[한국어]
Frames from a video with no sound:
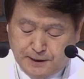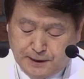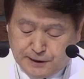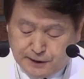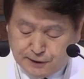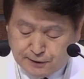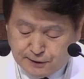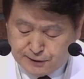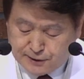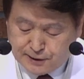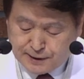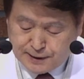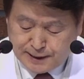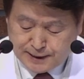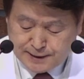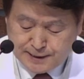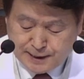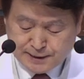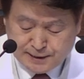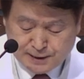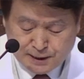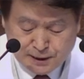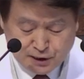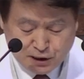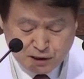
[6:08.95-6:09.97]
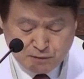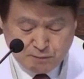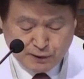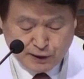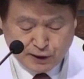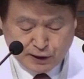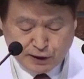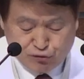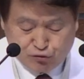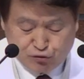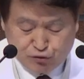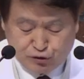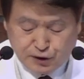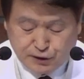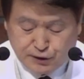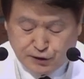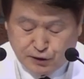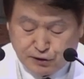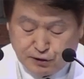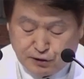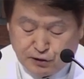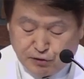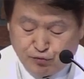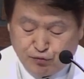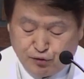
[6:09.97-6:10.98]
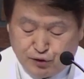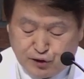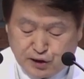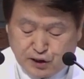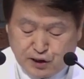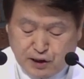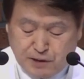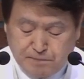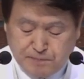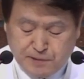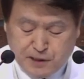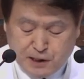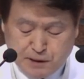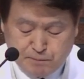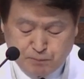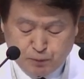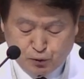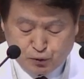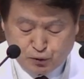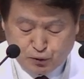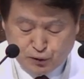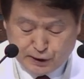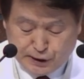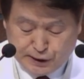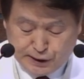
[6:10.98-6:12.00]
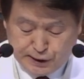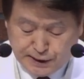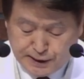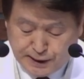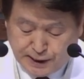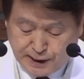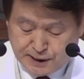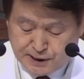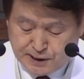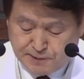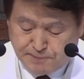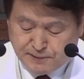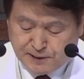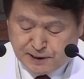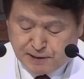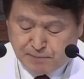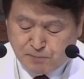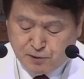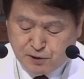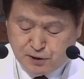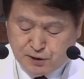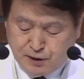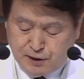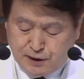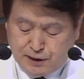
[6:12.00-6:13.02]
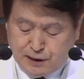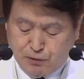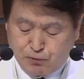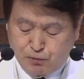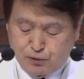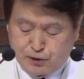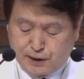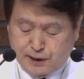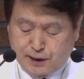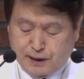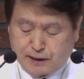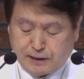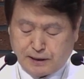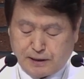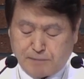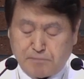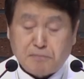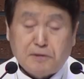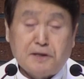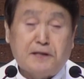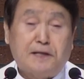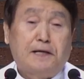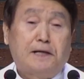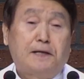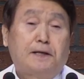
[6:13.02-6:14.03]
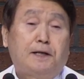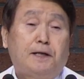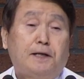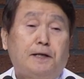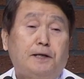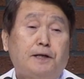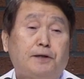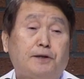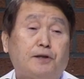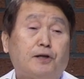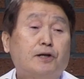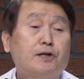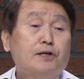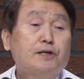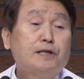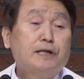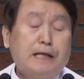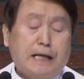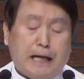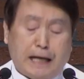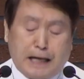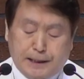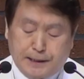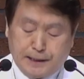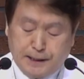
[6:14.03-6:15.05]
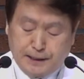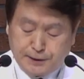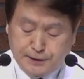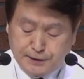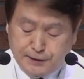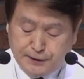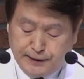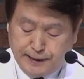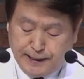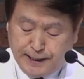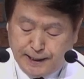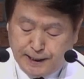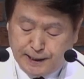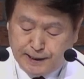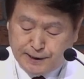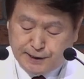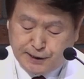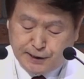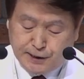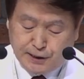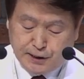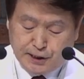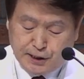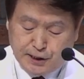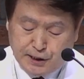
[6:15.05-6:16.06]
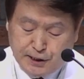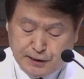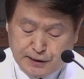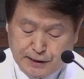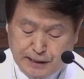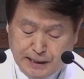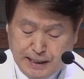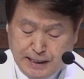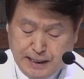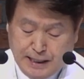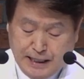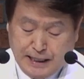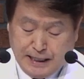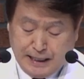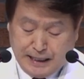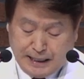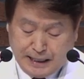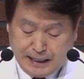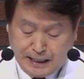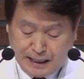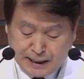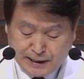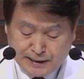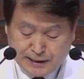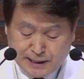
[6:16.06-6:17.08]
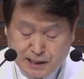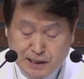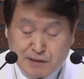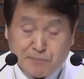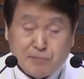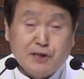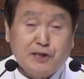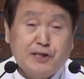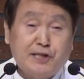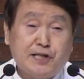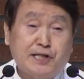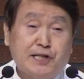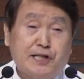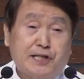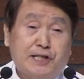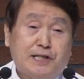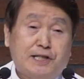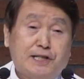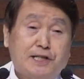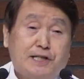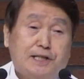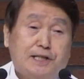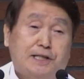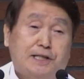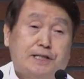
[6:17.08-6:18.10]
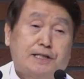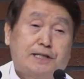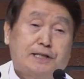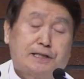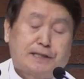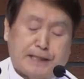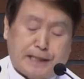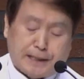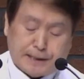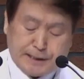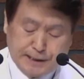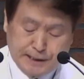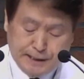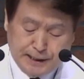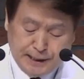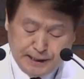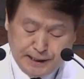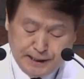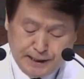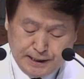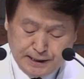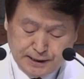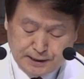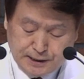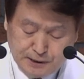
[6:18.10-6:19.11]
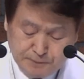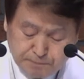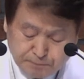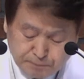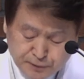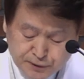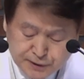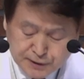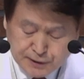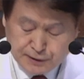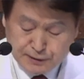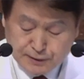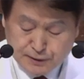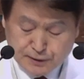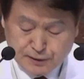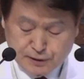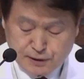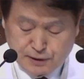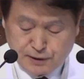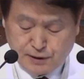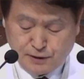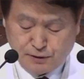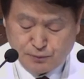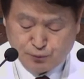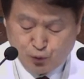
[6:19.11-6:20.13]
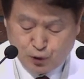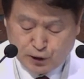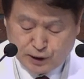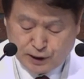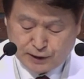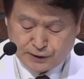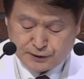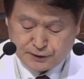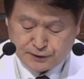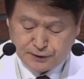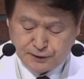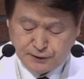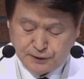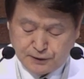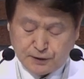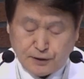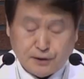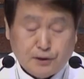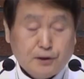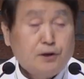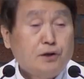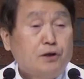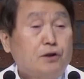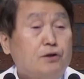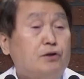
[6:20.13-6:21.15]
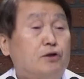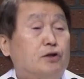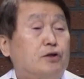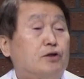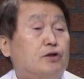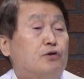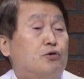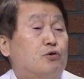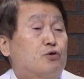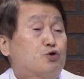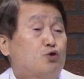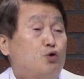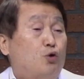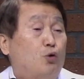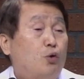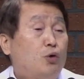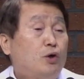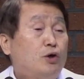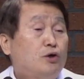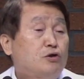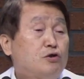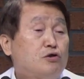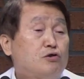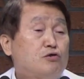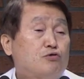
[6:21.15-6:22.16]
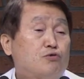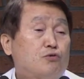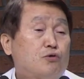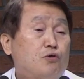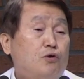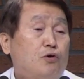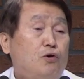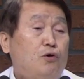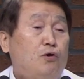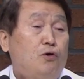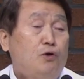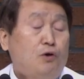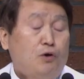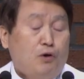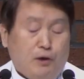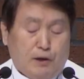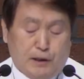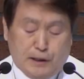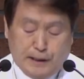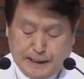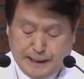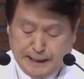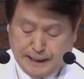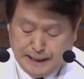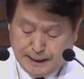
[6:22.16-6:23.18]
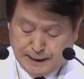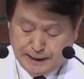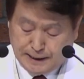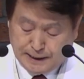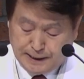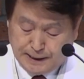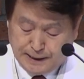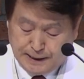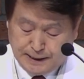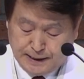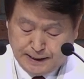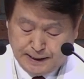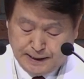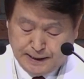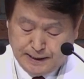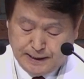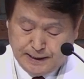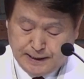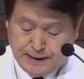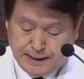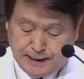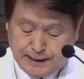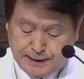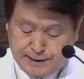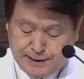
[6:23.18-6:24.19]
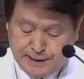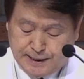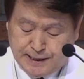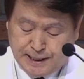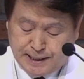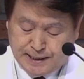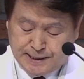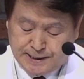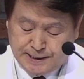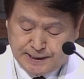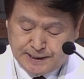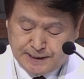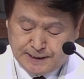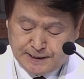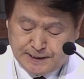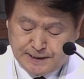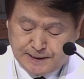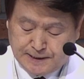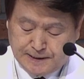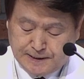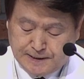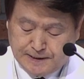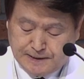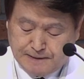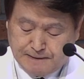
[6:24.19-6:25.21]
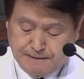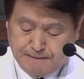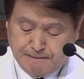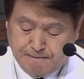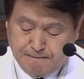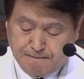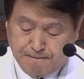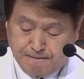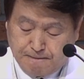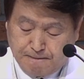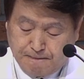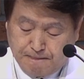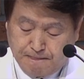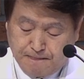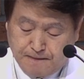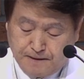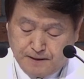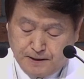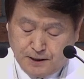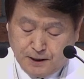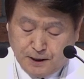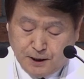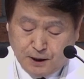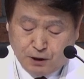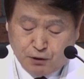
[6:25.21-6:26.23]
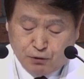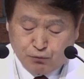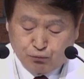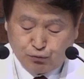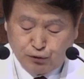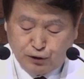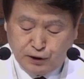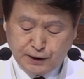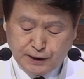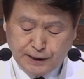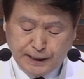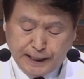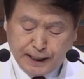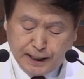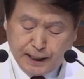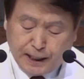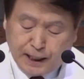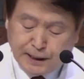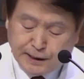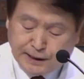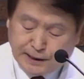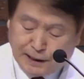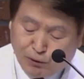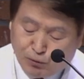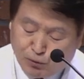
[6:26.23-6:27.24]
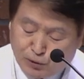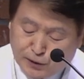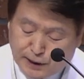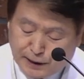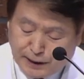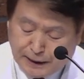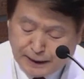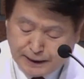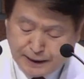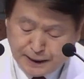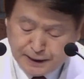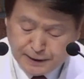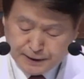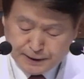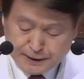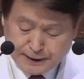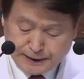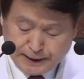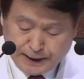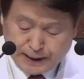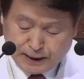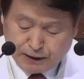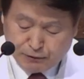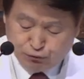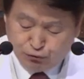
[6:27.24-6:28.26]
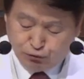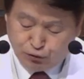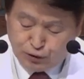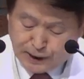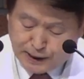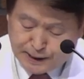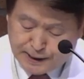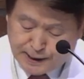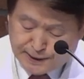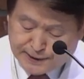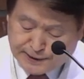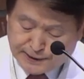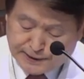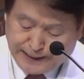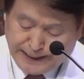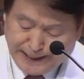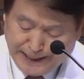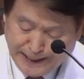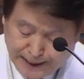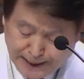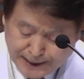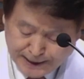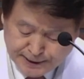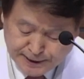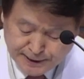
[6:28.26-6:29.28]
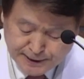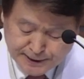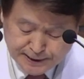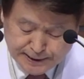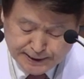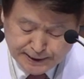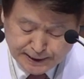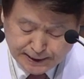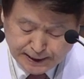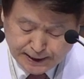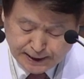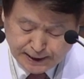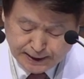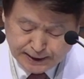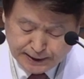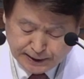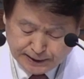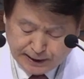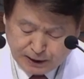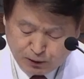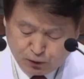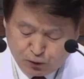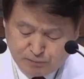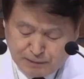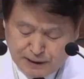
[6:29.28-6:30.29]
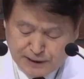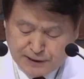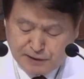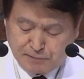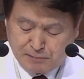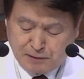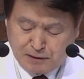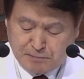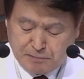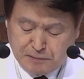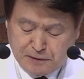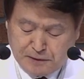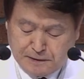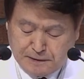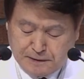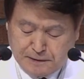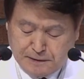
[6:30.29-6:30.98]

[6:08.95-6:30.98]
이것을 가장 잘 설명해 주는 성경 귀절이 빌립보서 2장 13절이라고 생각을 합니다. 너희 안에서 행하시는 이는 하나님이시니 자기의 기쁘신 뜻을 위하여 너희로 소원을 두고 행하게 하시나니 우리는 내가 한다고 생각했는데 우리 안에서 행하시는 이가 있다고 말씀합니다.